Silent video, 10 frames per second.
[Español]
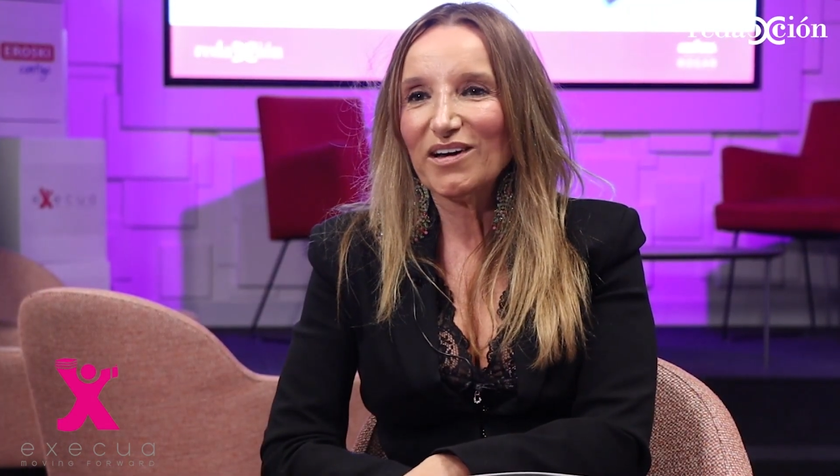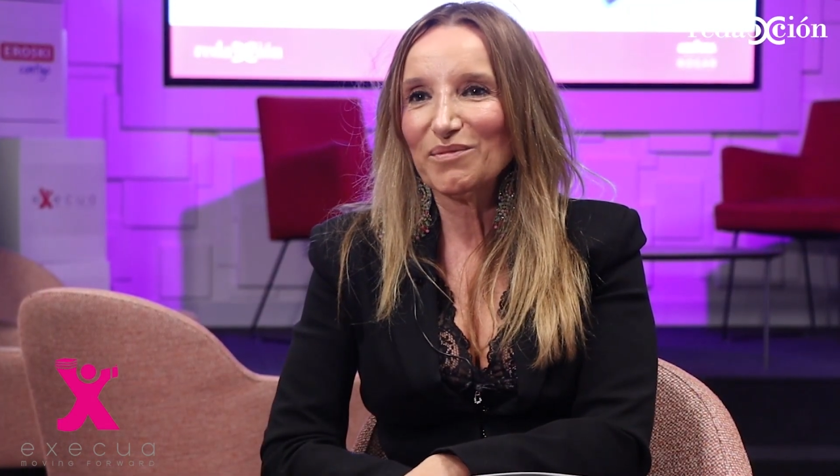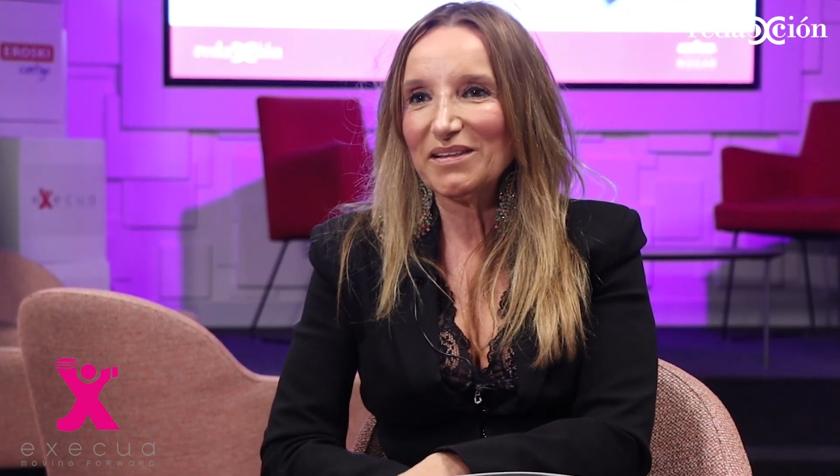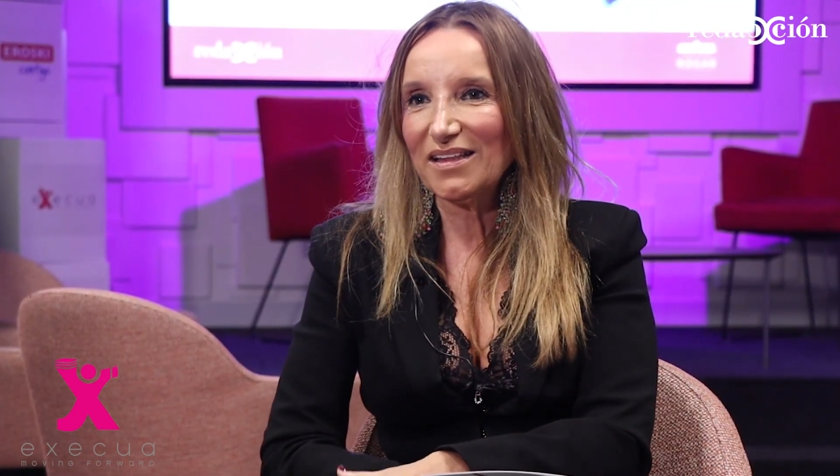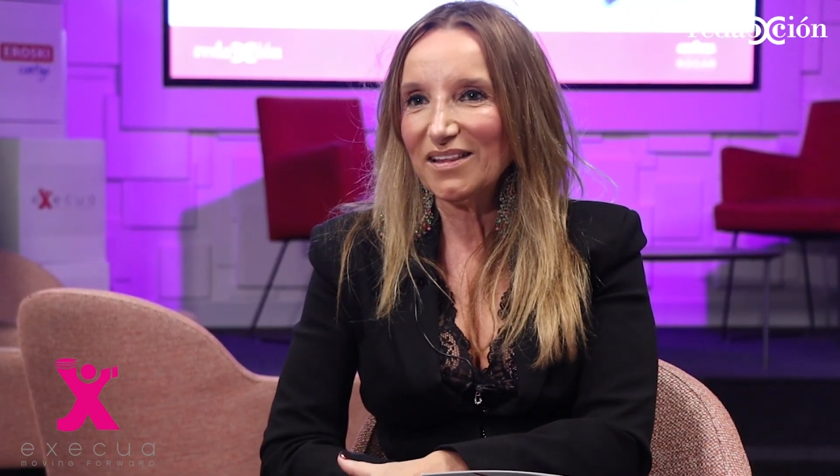es
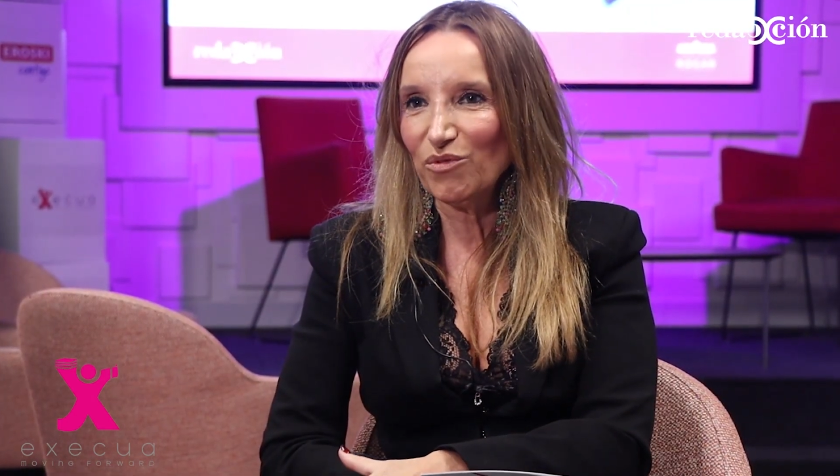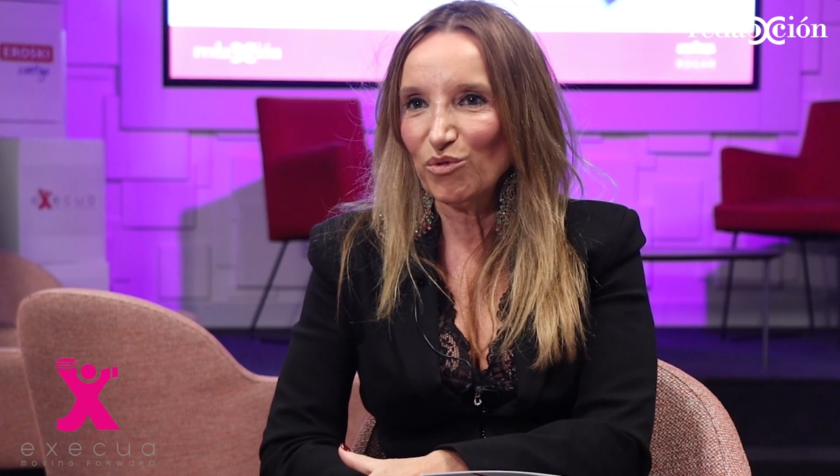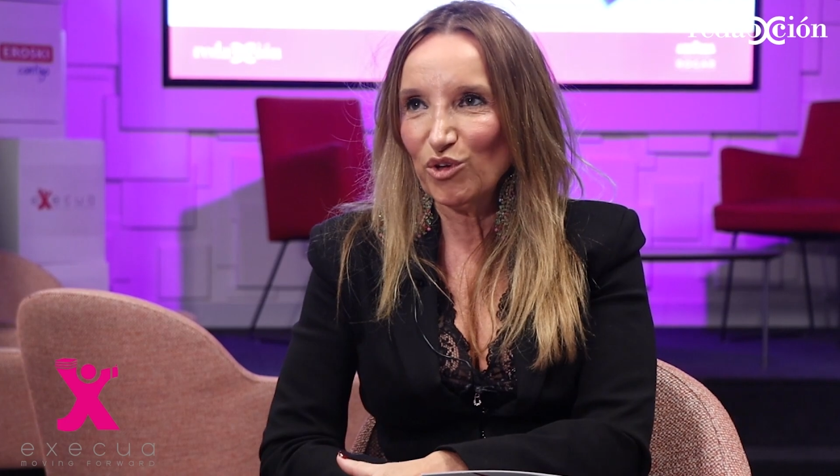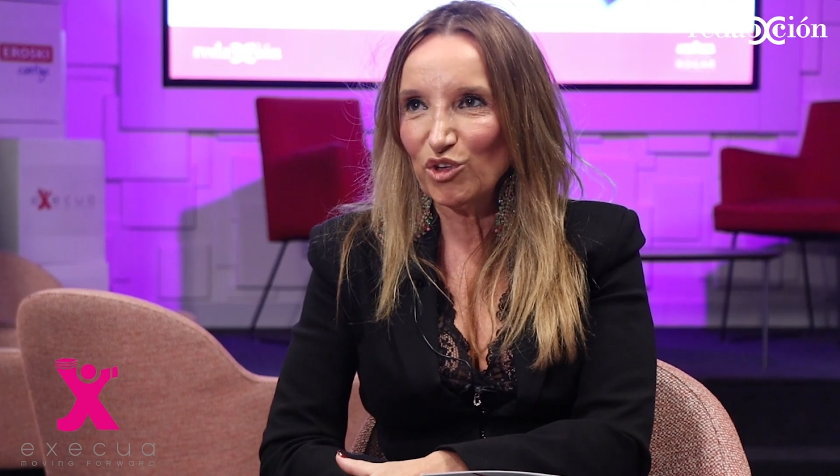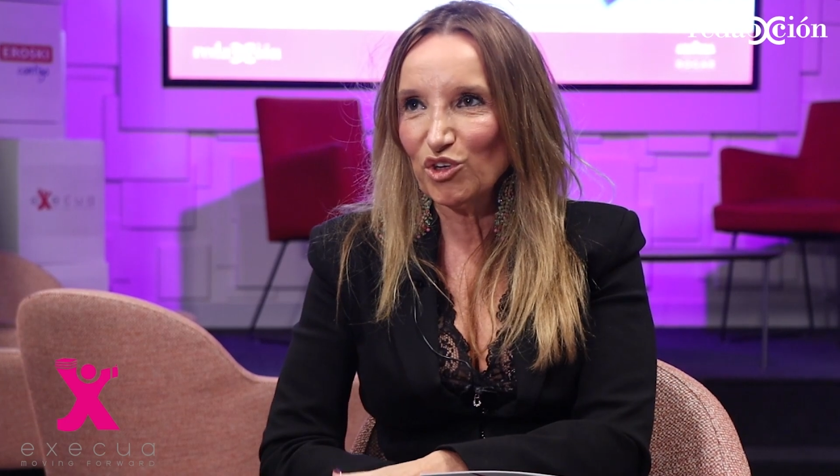bastante
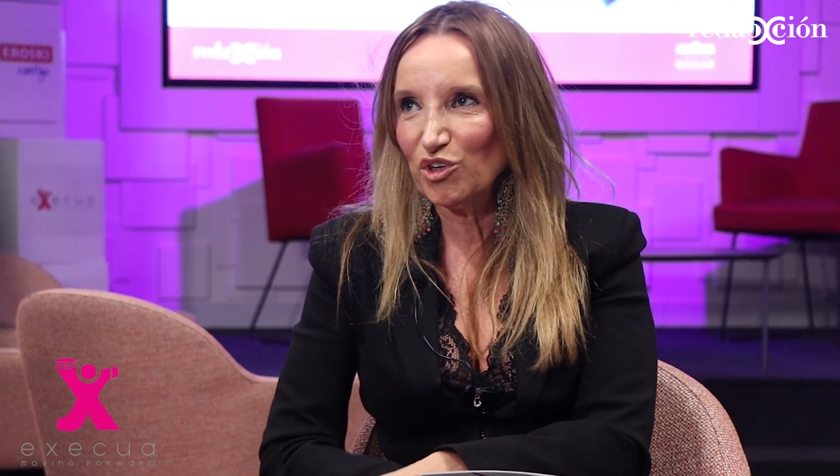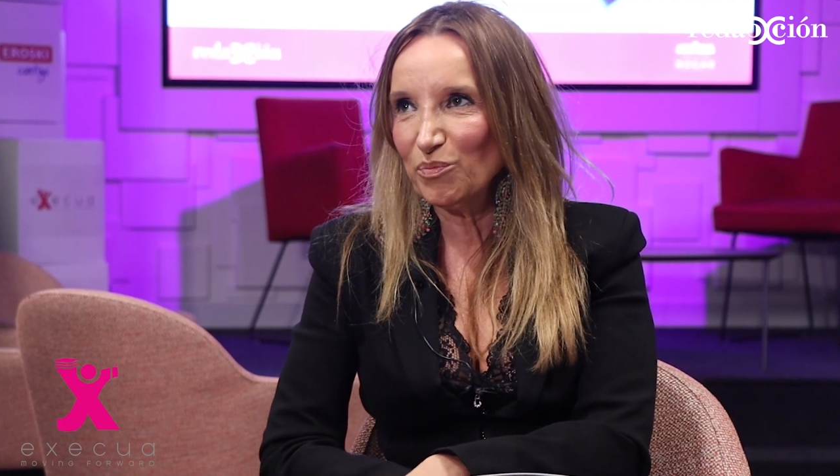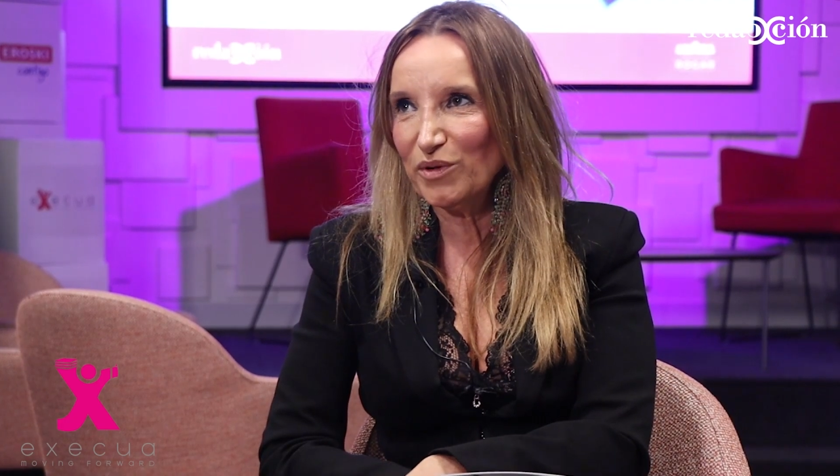curioso, ¿no?